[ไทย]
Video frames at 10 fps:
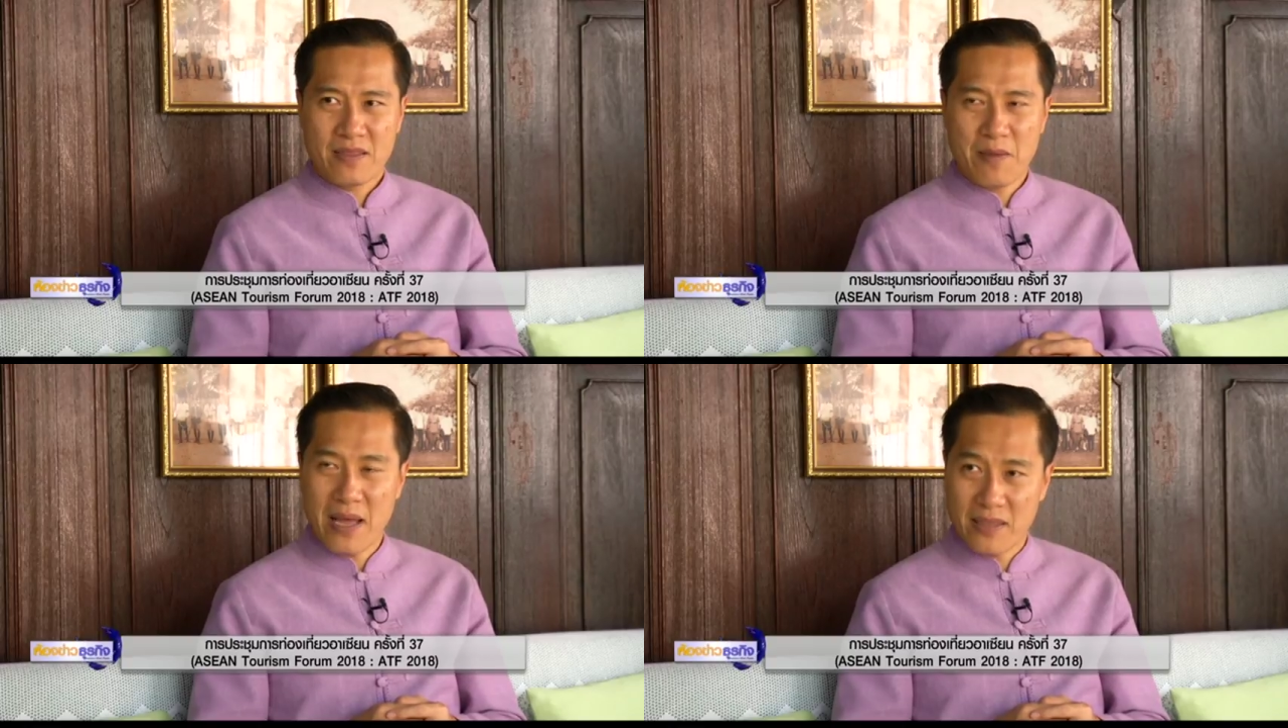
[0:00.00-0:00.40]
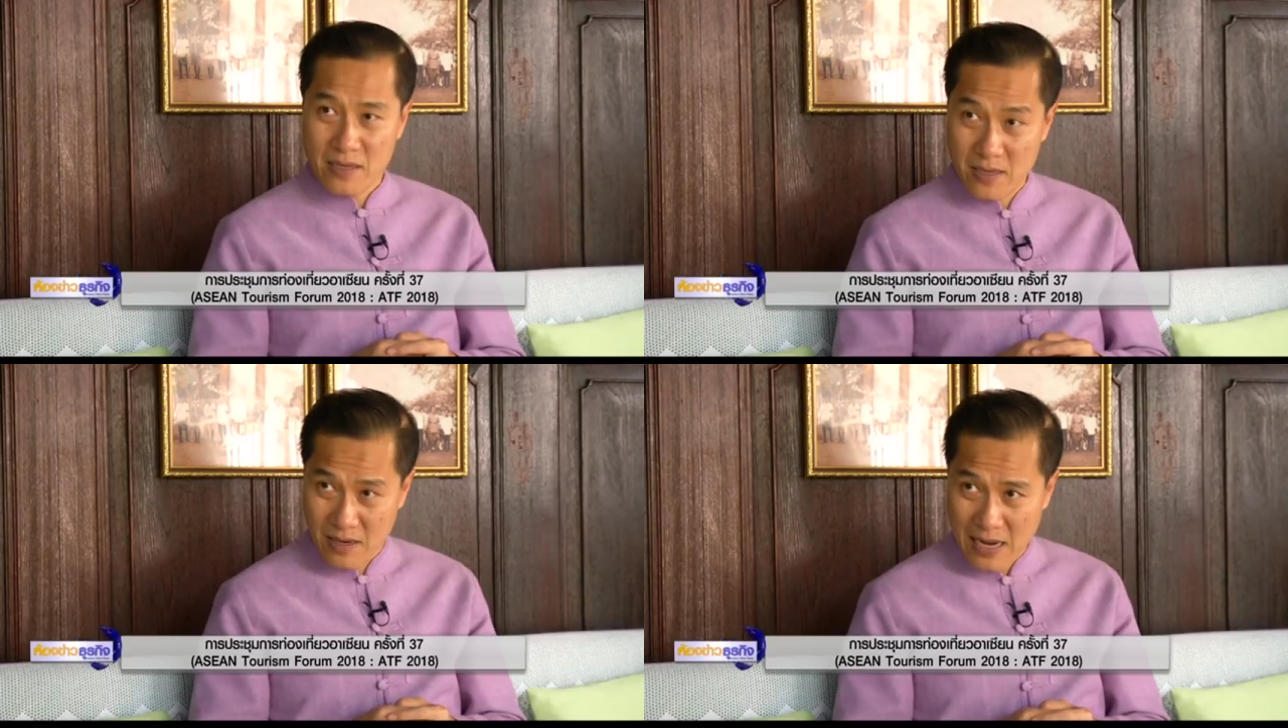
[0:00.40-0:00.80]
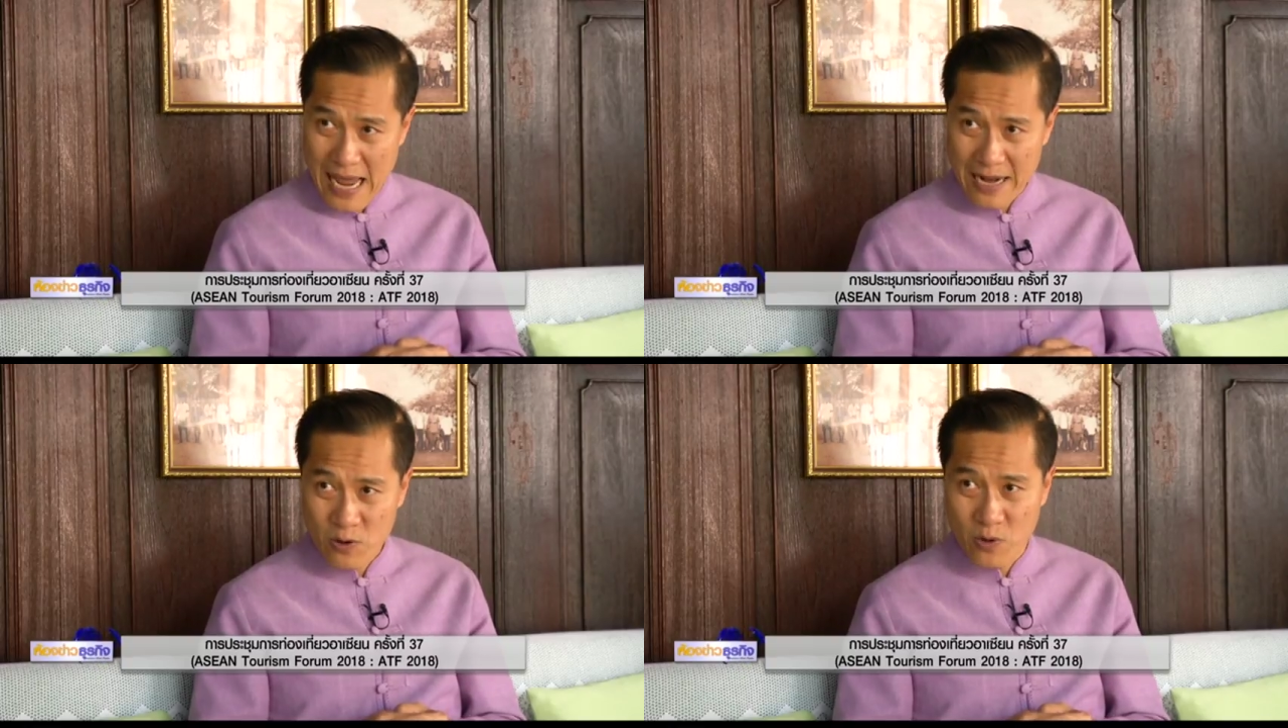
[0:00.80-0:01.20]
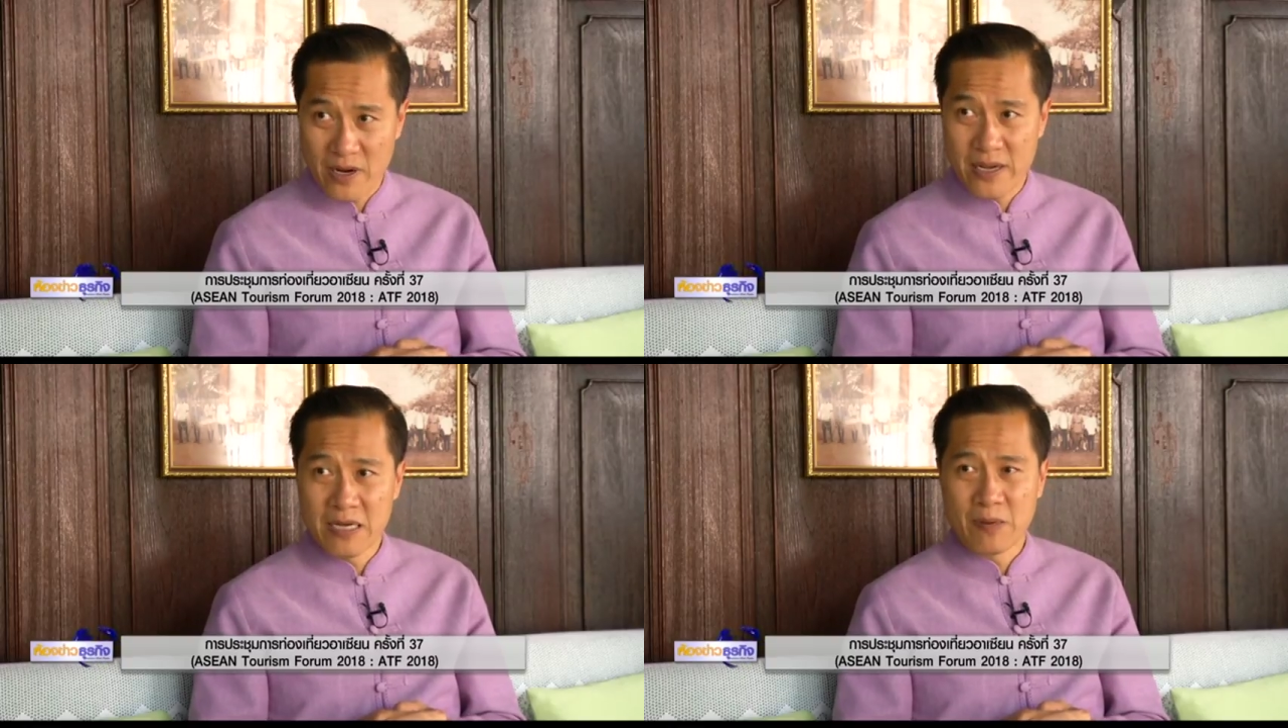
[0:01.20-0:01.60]
แต่มาถึง 1 ล้านค
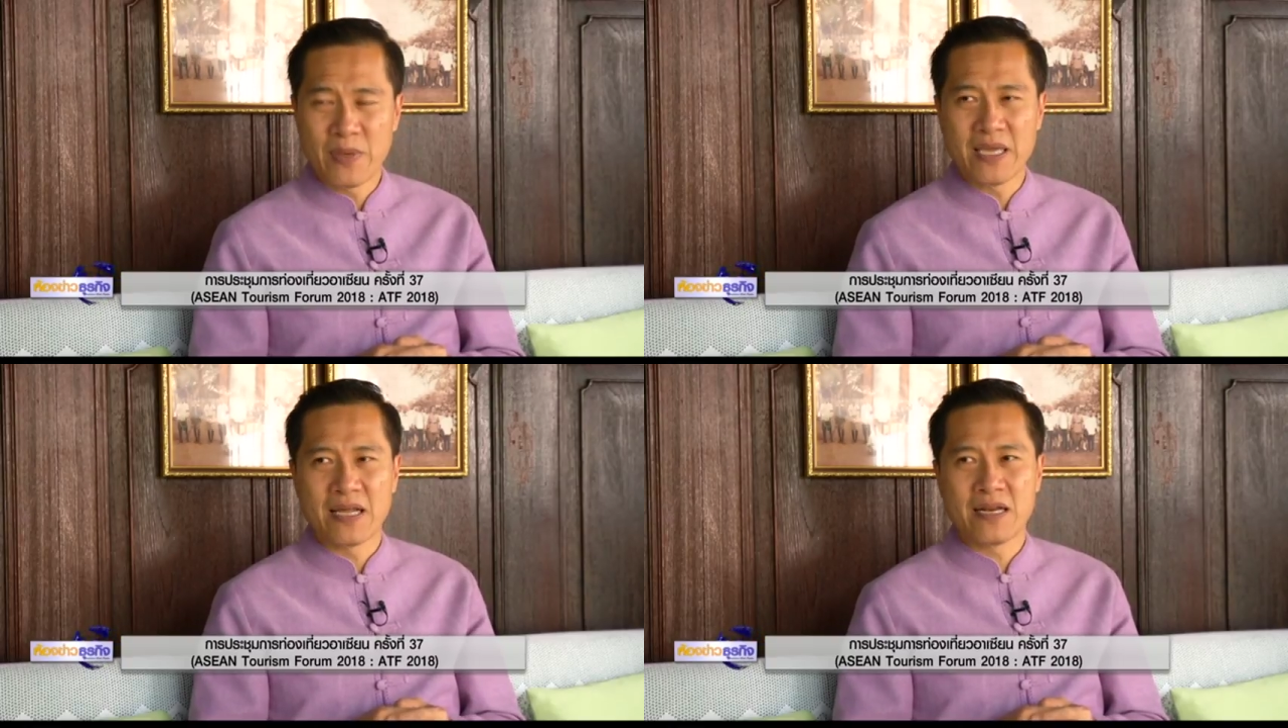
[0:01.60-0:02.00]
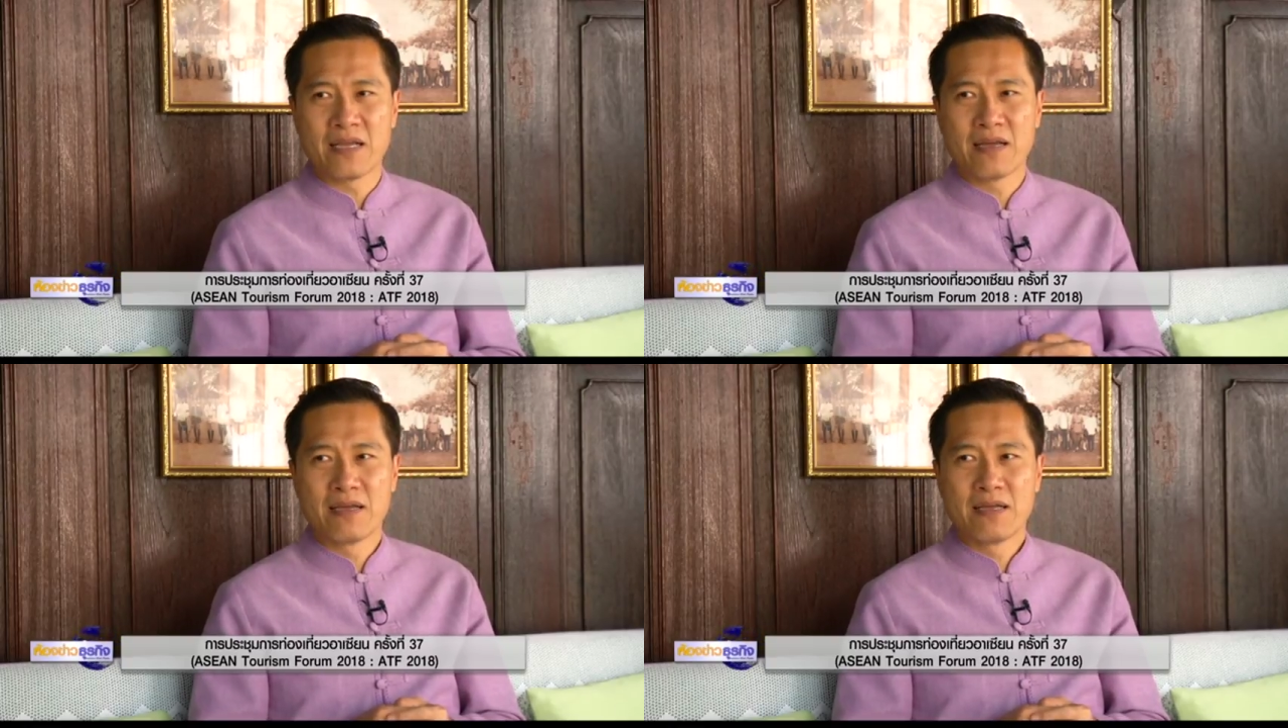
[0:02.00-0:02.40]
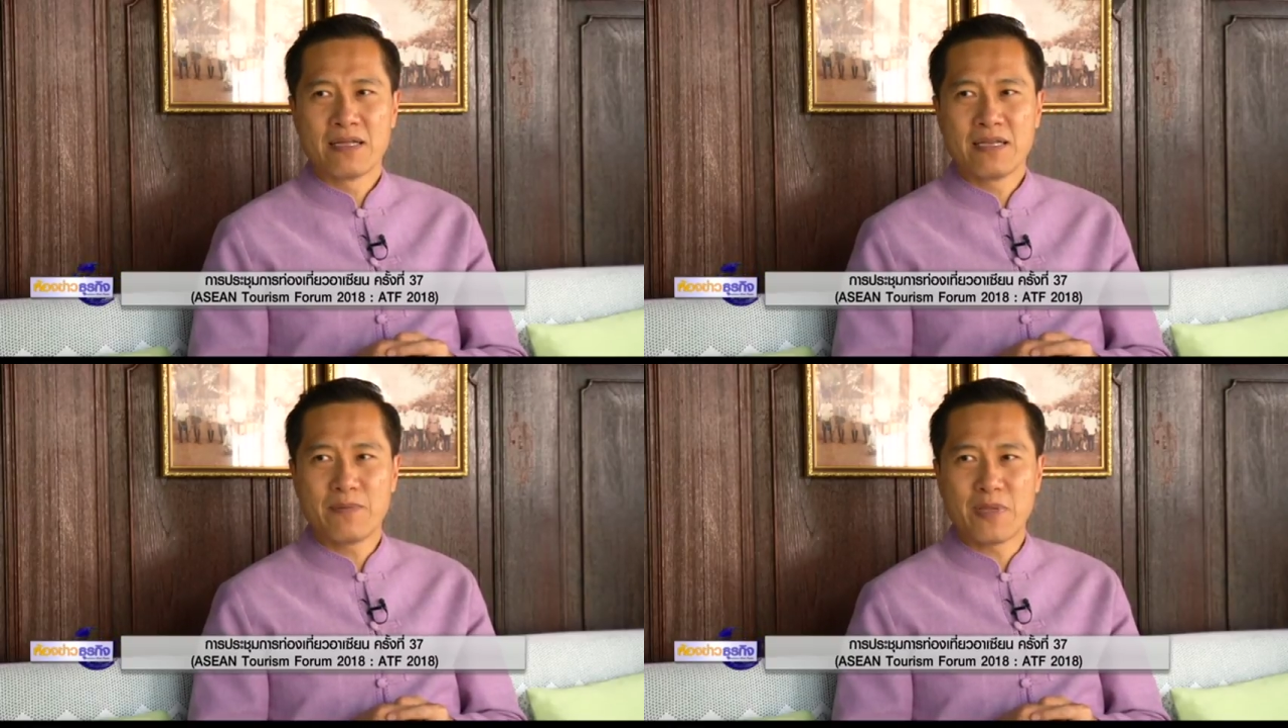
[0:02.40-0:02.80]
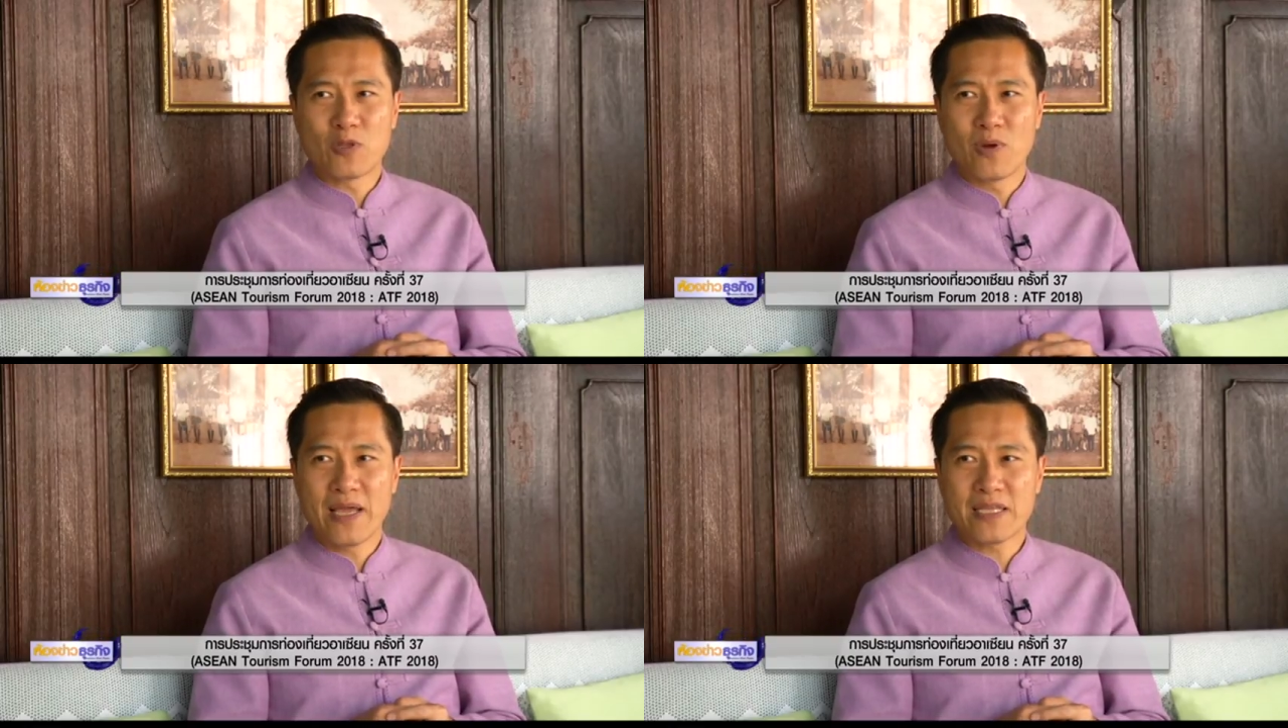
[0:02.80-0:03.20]
นใน1ปีนั้นเนี่ยนี่เป็
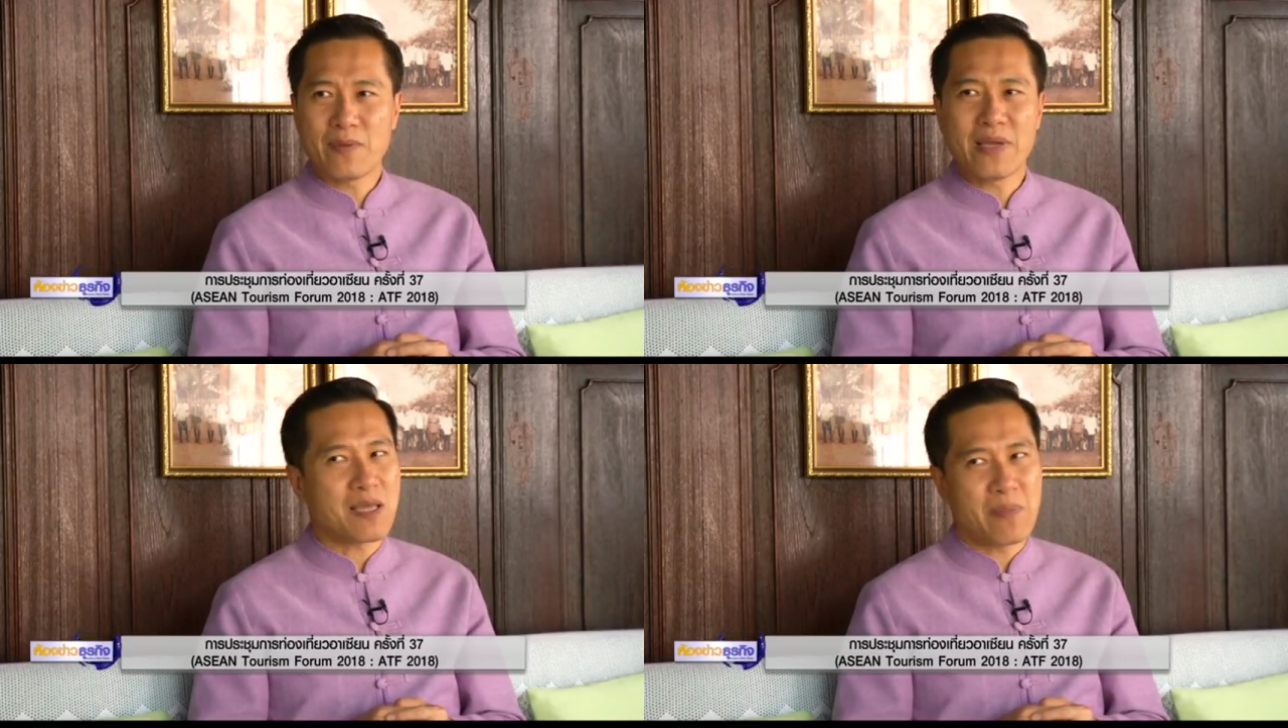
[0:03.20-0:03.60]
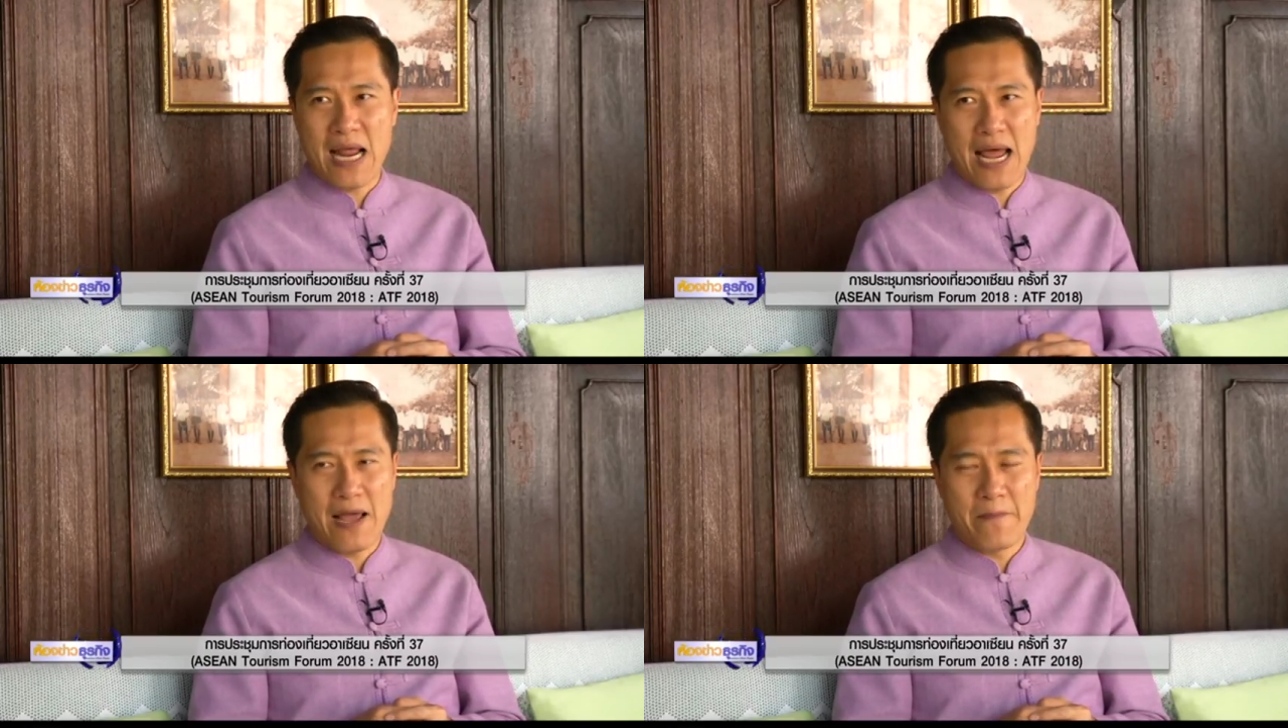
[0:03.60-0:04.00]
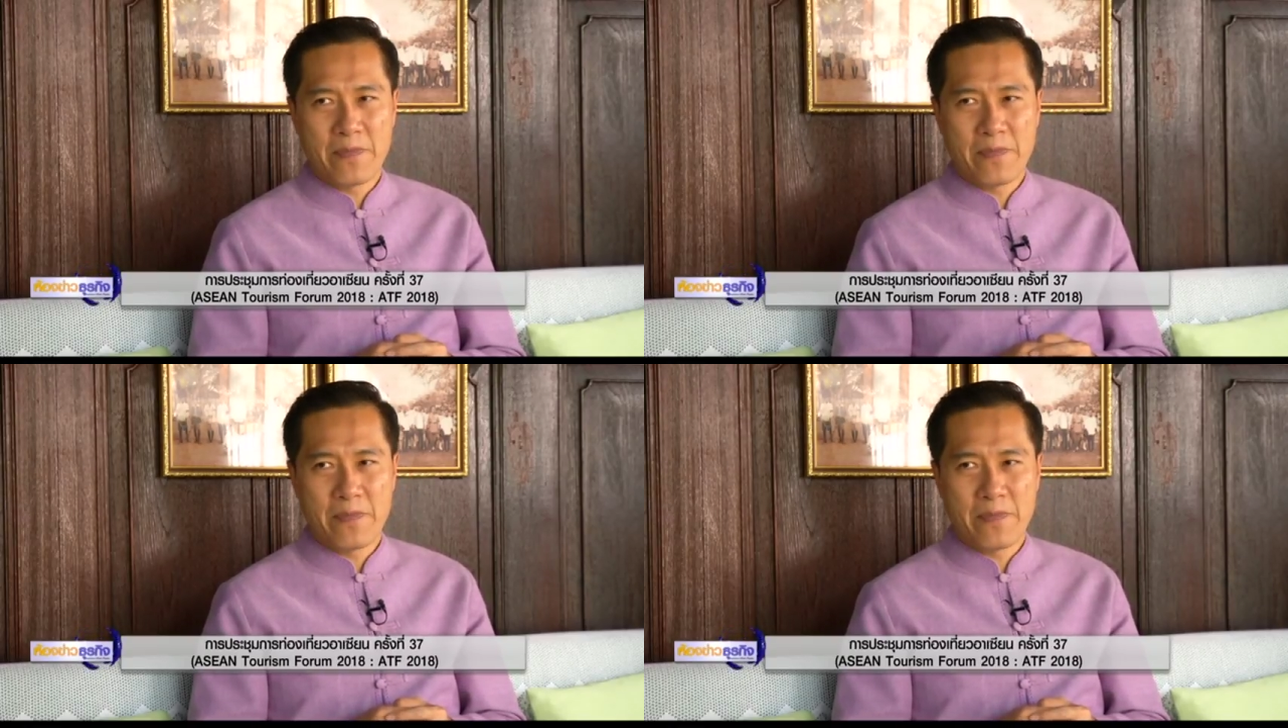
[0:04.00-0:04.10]
นตัวเลขที่ไม่ธรรมดา